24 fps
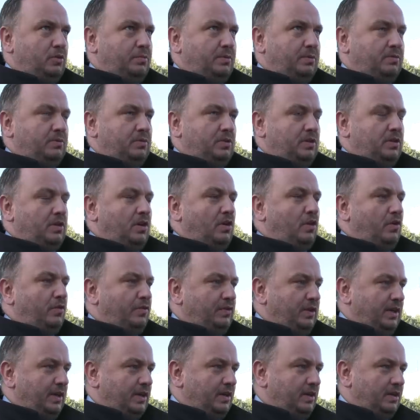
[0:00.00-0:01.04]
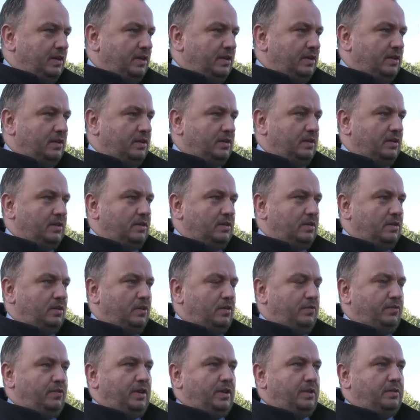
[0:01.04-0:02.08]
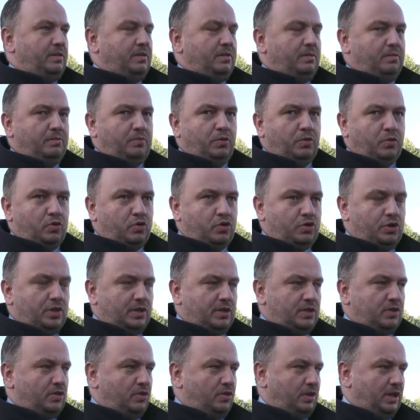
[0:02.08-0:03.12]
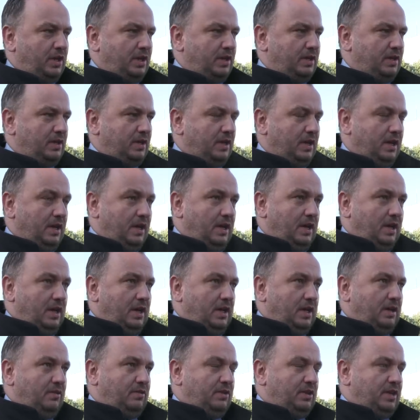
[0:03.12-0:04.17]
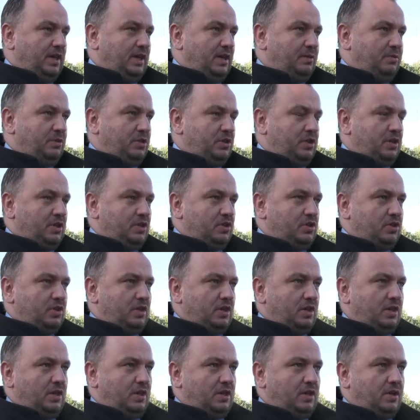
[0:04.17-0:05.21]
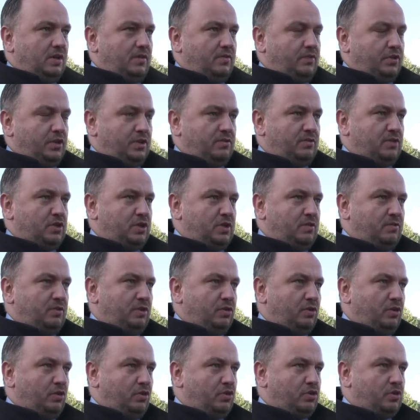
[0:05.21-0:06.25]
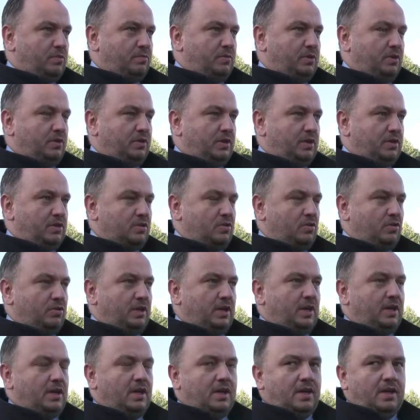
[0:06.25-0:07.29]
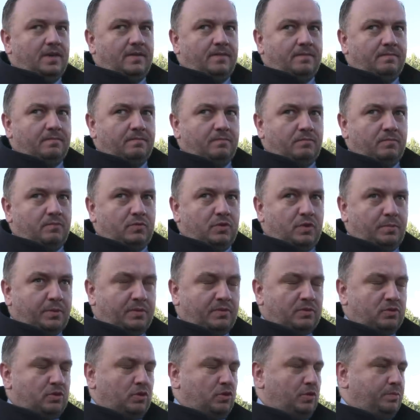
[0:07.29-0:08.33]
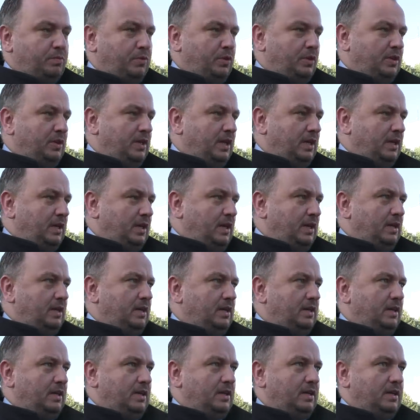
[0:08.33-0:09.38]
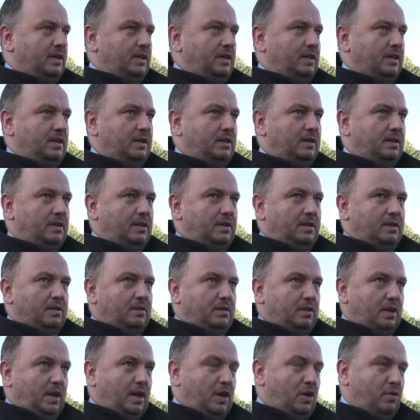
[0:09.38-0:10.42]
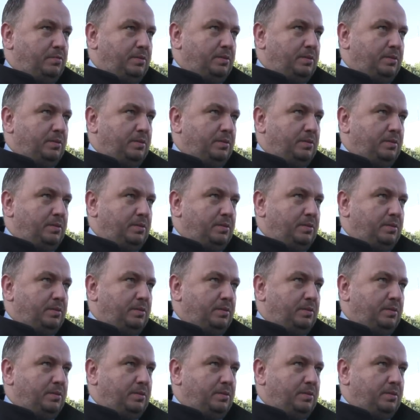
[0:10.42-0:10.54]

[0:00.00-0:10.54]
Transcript: to pamiętnienia ofiar, e, ofiar po różnych stronach i wydaje mi się, że to jest właściwy krok, żeby ta zgoda doprowadziła do pojednania. E, a